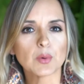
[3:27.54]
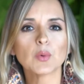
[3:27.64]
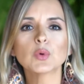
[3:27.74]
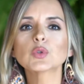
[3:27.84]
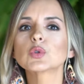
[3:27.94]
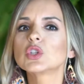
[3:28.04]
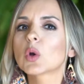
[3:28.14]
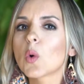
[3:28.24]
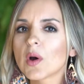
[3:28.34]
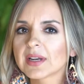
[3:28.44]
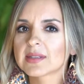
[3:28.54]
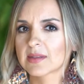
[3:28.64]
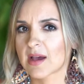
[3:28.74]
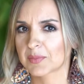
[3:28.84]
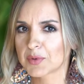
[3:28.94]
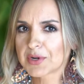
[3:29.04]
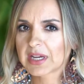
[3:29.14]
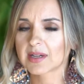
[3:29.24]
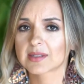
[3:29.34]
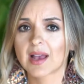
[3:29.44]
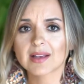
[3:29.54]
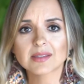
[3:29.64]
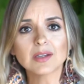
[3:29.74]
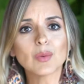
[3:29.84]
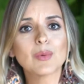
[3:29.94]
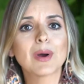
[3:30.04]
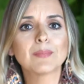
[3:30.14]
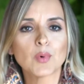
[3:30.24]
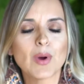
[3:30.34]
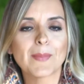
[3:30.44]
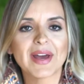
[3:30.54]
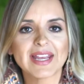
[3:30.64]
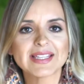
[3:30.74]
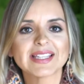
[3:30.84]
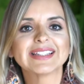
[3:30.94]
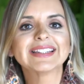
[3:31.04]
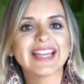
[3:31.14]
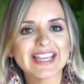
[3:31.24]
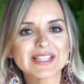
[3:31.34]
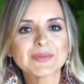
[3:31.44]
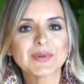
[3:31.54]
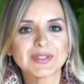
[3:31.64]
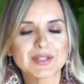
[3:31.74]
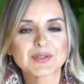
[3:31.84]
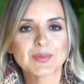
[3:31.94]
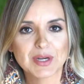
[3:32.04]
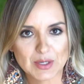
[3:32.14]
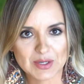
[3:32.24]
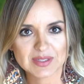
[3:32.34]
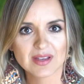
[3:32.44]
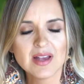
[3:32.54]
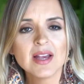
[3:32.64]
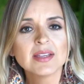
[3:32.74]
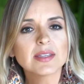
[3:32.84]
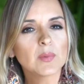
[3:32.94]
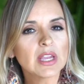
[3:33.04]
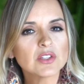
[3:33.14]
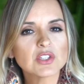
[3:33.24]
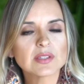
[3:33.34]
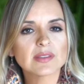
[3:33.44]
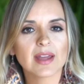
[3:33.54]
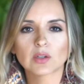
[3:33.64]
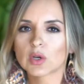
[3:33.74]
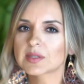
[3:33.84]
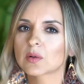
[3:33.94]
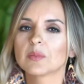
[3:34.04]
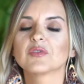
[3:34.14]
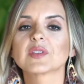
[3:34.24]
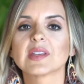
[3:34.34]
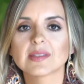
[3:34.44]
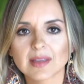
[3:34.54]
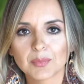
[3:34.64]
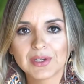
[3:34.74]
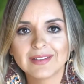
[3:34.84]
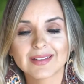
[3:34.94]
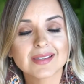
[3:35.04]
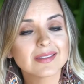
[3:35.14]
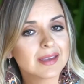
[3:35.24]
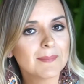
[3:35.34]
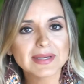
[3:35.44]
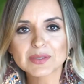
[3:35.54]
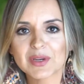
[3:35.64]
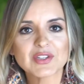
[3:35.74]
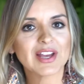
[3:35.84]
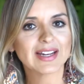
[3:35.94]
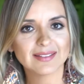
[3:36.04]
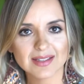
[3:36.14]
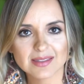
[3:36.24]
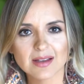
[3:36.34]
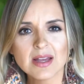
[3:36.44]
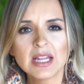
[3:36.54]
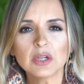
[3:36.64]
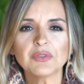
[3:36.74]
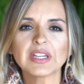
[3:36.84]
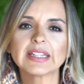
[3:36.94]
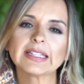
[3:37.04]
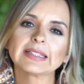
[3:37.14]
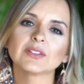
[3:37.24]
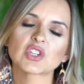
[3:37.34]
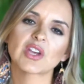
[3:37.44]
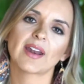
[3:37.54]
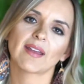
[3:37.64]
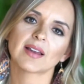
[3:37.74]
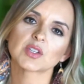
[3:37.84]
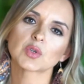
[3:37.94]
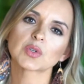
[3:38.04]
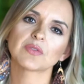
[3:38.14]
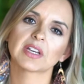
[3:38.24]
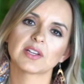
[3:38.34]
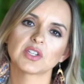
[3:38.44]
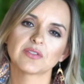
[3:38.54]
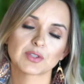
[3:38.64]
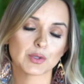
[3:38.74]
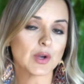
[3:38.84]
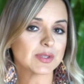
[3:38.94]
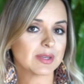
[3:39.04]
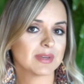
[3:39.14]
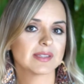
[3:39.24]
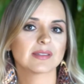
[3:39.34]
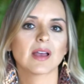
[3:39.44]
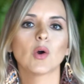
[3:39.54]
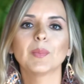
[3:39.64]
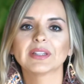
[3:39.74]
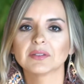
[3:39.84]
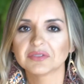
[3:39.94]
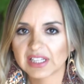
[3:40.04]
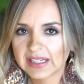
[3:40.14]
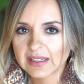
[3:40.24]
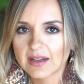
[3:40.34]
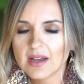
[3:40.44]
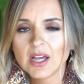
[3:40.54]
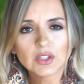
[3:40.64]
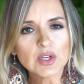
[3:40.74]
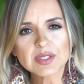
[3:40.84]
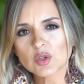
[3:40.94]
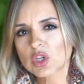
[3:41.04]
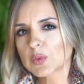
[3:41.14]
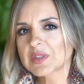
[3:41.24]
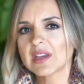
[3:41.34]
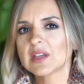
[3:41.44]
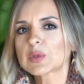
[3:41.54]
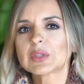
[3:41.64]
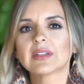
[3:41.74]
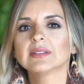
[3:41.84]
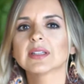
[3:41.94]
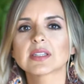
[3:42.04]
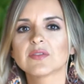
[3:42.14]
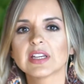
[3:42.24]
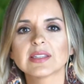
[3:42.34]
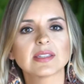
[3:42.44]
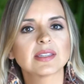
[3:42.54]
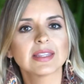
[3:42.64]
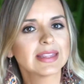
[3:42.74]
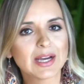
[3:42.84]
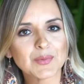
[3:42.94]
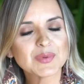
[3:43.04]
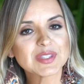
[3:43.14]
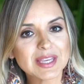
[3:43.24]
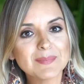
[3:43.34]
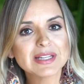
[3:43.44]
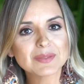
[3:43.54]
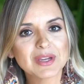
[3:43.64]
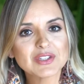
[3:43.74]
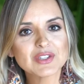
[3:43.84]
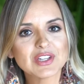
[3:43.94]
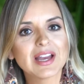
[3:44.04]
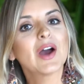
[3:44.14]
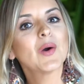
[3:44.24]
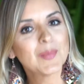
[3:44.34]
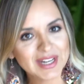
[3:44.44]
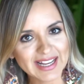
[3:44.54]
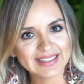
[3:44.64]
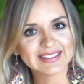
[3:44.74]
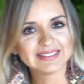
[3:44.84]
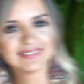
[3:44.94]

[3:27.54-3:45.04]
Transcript: o uso de cores harmônicas, assim como uma boa aparência, tem esse poder sobre nós. Se alguém te disser, nossa, como você está bonita, simplesmente agradeça. Não fique tentando achar aquelas justificativas, nossa, mas essa roupa é tão velhinha, nossa, eu já usei isso tantas vezes. Não, simplesmente diga obrigada.